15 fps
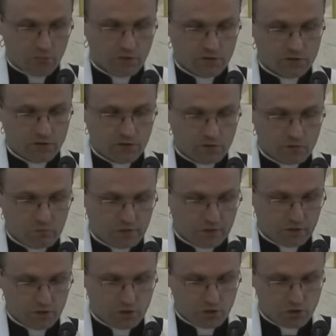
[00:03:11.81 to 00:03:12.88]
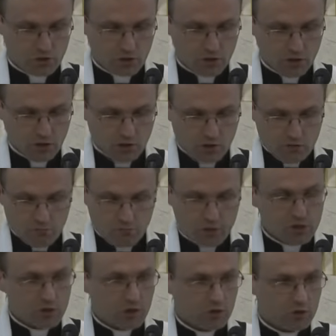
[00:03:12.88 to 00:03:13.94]
niestety i praktycznie,
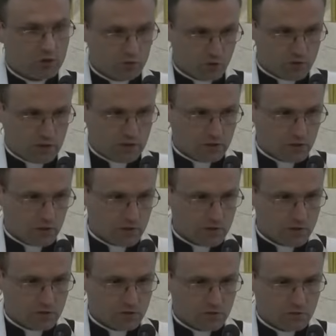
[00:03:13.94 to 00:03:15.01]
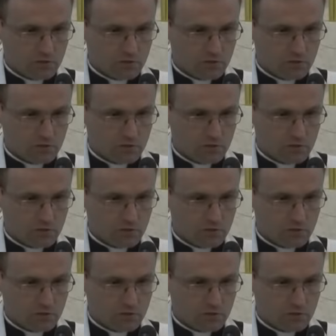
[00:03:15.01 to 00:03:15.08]
będzie kiedyś ten ostatni raz.